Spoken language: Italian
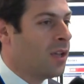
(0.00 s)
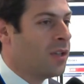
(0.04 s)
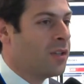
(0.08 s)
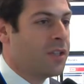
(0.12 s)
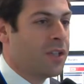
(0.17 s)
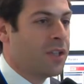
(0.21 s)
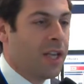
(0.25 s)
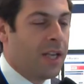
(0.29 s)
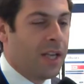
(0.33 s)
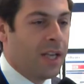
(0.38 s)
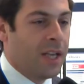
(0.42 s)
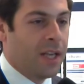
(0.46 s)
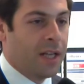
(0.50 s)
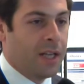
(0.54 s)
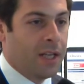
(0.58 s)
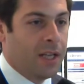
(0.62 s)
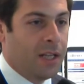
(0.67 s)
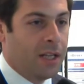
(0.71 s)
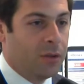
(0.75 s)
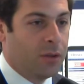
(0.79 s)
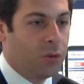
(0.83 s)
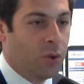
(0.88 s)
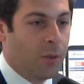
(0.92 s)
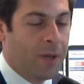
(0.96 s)
Sì,
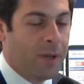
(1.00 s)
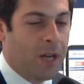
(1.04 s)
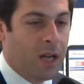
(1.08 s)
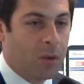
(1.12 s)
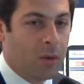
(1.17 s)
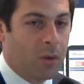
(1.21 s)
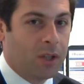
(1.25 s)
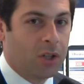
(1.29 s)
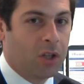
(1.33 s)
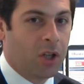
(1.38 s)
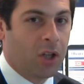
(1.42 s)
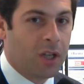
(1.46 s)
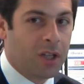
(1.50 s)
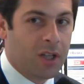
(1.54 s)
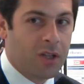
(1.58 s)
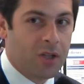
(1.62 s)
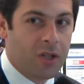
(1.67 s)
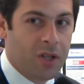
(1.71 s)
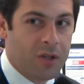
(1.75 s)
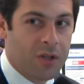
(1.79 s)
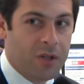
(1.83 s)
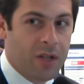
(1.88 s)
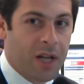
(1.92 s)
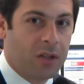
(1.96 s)
il
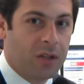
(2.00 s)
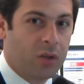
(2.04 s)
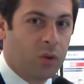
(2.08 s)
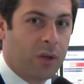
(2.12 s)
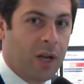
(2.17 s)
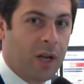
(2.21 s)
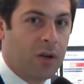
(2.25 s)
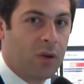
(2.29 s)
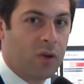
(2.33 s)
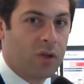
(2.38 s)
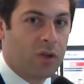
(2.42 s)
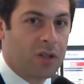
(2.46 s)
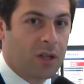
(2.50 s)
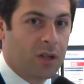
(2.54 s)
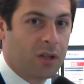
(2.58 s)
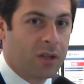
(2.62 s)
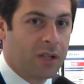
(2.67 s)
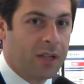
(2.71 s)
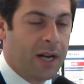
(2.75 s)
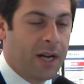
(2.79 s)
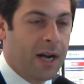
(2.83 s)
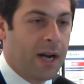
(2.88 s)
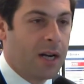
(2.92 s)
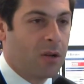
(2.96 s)
2014 è stato un anno
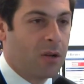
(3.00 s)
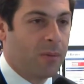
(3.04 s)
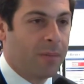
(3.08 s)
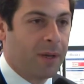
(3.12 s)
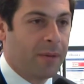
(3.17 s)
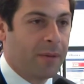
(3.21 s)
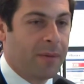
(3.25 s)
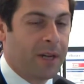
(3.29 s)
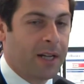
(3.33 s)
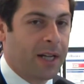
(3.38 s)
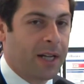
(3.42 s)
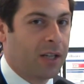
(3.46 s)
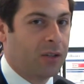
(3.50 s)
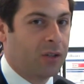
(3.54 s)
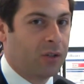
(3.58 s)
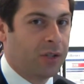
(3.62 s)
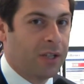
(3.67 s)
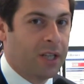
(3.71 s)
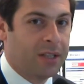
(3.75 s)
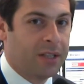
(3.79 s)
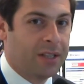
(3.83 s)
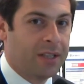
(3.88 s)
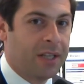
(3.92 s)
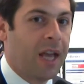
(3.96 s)
straordinario per il mercato
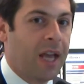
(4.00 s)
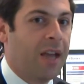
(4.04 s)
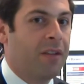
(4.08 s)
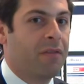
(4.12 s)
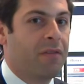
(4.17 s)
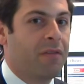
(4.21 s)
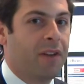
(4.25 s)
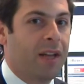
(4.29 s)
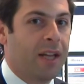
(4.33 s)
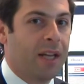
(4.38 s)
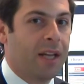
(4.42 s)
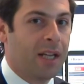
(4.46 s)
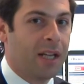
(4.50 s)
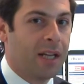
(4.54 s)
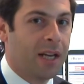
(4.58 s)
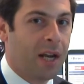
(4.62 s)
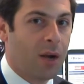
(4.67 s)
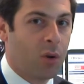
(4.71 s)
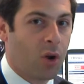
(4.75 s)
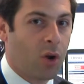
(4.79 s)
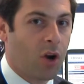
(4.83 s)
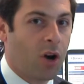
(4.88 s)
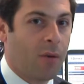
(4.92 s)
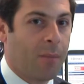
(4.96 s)
di ETF in
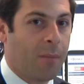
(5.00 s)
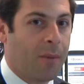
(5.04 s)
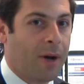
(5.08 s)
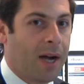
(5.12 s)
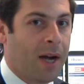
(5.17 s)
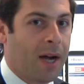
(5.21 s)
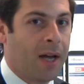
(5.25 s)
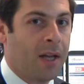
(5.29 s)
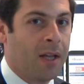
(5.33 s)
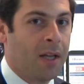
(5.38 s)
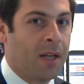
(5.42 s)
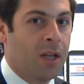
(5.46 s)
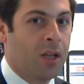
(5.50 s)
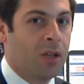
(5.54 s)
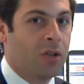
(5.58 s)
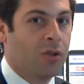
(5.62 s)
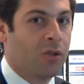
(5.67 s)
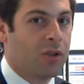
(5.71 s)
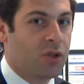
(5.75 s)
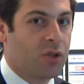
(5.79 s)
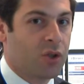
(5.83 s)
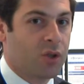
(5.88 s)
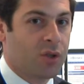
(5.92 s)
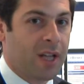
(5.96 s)
Europa
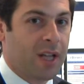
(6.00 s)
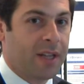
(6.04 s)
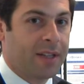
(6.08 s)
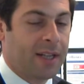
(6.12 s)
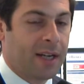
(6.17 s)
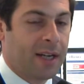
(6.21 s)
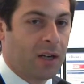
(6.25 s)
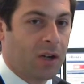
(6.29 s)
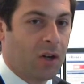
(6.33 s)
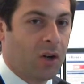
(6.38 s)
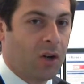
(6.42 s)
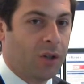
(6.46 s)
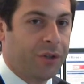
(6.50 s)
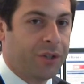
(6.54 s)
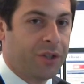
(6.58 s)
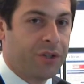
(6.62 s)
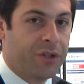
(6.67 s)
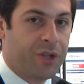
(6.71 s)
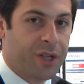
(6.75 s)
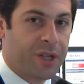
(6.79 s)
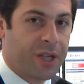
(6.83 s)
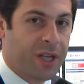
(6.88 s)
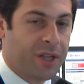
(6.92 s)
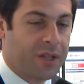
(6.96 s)
dove sono stati raccolti
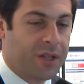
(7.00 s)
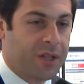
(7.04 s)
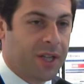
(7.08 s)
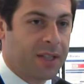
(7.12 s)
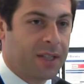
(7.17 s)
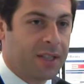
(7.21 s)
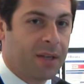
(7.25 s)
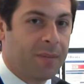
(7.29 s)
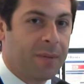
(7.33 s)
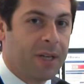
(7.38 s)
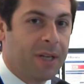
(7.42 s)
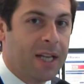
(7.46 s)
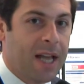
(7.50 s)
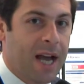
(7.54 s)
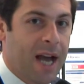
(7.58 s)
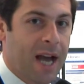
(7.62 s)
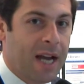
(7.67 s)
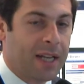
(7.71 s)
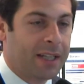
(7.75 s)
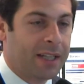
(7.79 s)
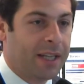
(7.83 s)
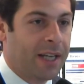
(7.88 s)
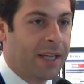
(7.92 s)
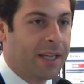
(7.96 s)
circa 60
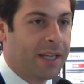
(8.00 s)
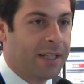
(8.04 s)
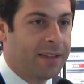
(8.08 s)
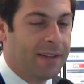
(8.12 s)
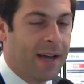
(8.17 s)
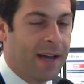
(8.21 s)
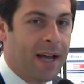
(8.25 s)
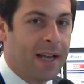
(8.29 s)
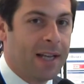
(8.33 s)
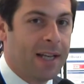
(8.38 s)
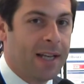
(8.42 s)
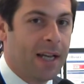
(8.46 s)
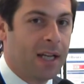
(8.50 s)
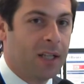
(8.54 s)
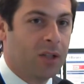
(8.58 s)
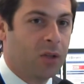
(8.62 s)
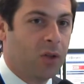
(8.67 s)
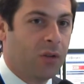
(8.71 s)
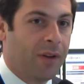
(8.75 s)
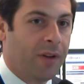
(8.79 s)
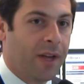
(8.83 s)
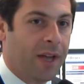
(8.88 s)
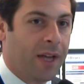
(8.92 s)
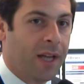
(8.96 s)
miliardi e in Italia
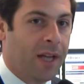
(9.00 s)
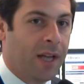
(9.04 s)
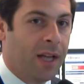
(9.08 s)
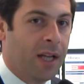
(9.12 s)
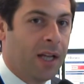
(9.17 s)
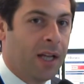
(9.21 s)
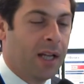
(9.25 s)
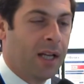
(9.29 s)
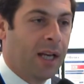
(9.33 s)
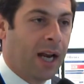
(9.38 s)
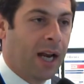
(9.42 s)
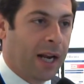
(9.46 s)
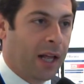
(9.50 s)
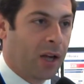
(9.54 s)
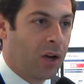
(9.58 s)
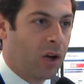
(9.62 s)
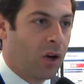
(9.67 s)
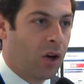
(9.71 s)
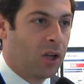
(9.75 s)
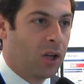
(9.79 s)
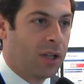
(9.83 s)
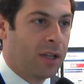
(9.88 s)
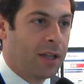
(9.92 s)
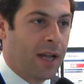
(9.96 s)
dove la
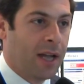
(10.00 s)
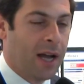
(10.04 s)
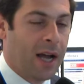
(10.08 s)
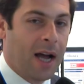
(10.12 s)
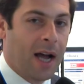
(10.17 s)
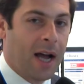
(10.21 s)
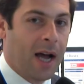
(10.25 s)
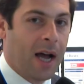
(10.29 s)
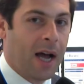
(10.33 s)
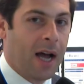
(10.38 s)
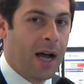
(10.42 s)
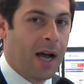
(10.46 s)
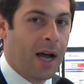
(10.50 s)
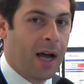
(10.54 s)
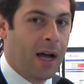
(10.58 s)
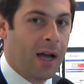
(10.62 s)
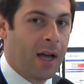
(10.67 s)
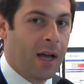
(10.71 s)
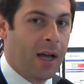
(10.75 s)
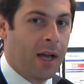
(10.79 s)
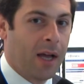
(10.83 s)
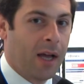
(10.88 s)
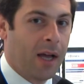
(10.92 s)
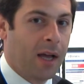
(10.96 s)
raccolta ha